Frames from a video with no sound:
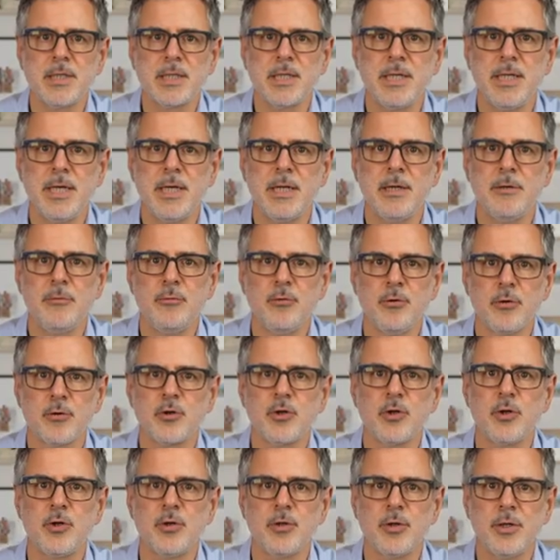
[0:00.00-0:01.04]
ce qui est
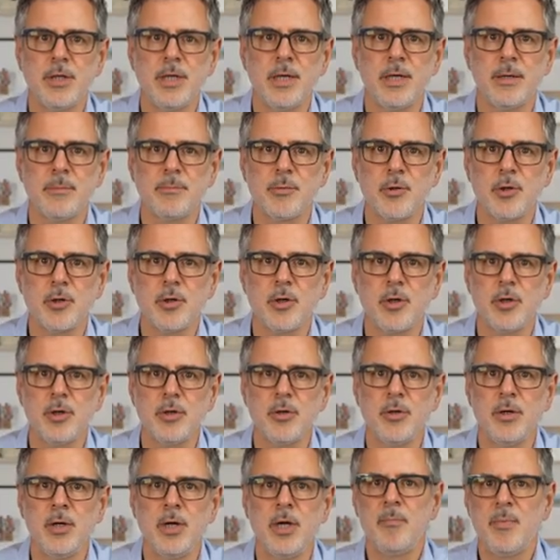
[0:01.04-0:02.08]
urgent et
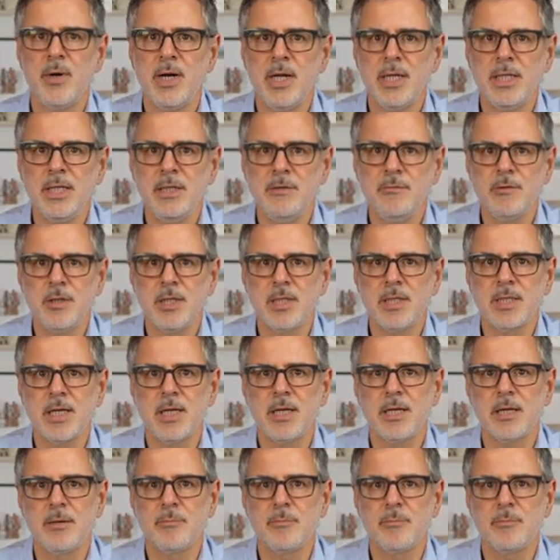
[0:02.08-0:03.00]
important planifier ce qui est